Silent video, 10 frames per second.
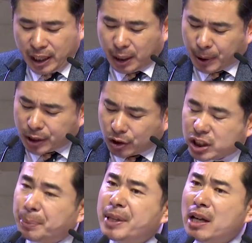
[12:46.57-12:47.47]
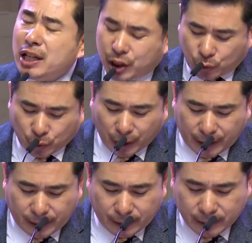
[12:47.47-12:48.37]
히브리서 12장
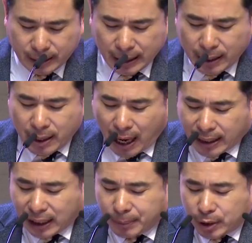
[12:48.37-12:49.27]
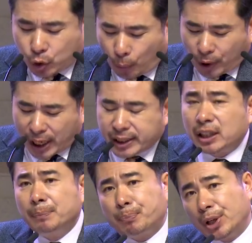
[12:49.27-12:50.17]
29절에 하나님은
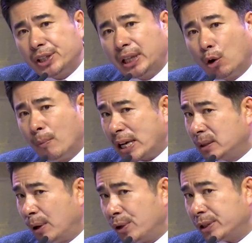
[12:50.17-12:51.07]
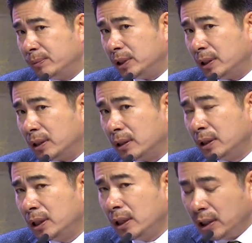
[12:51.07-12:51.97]
소멸하시는 불이시다고 말씀하고 있습니다.
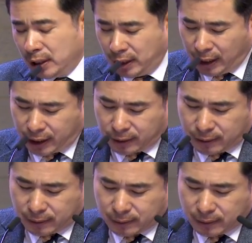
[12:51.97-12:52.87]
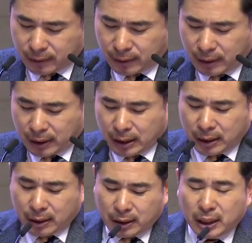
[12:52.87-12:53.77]
이 얘기는
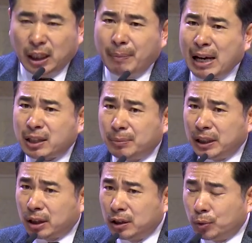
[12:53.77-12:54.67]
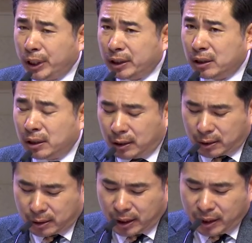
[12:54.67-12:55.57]
이 말씀을 듣는 우리들을
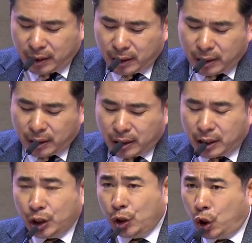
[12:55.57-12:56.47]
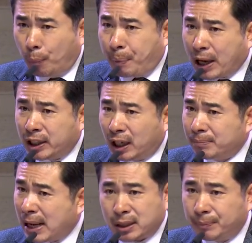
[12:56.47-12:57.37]
이협하기 위한
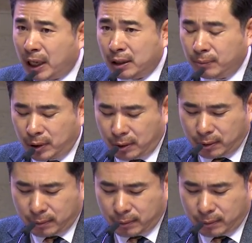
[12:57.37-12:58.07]
말씀이 아닙니다.